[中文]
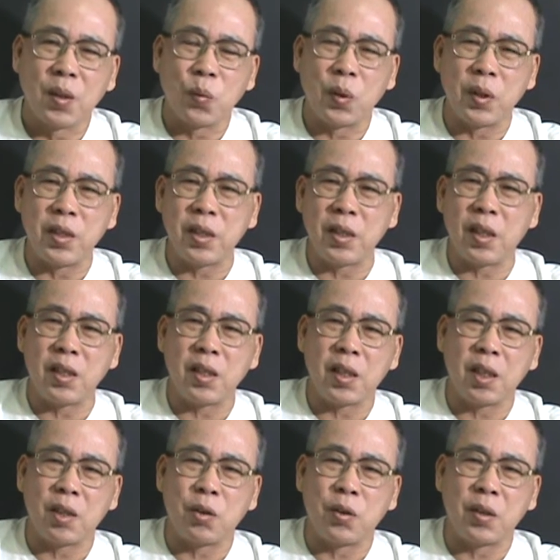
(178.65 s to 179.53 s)
我记得
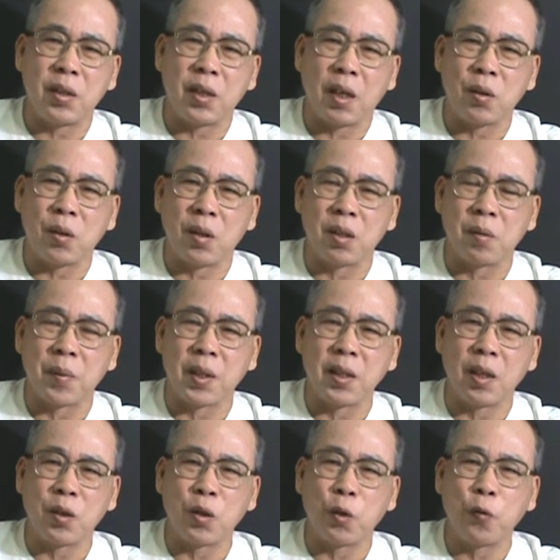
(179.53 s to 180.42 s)
这个其实叫做什么？
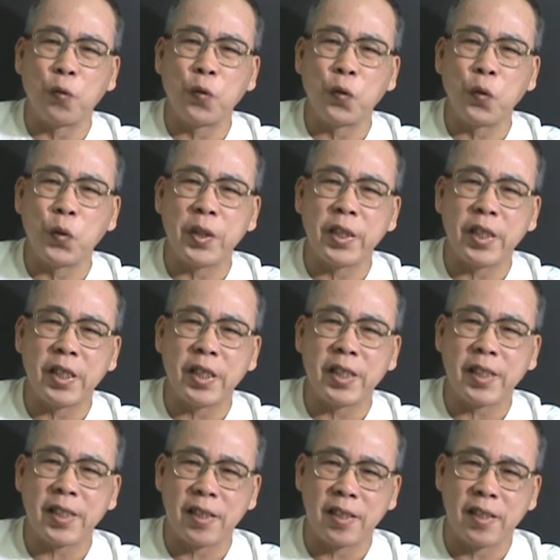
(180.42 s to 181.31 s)
叫做夫
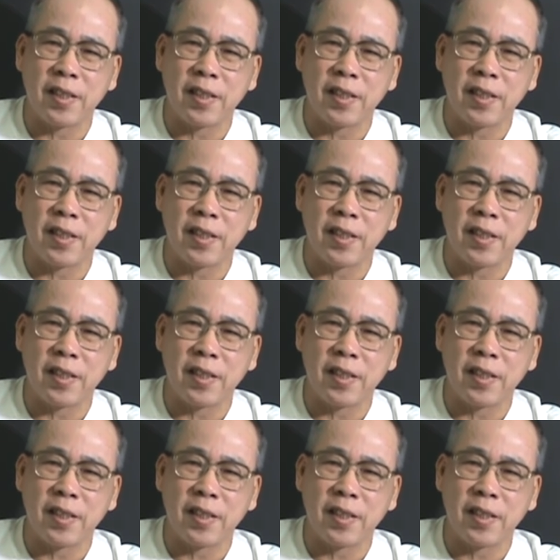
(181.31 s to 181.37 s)
妻四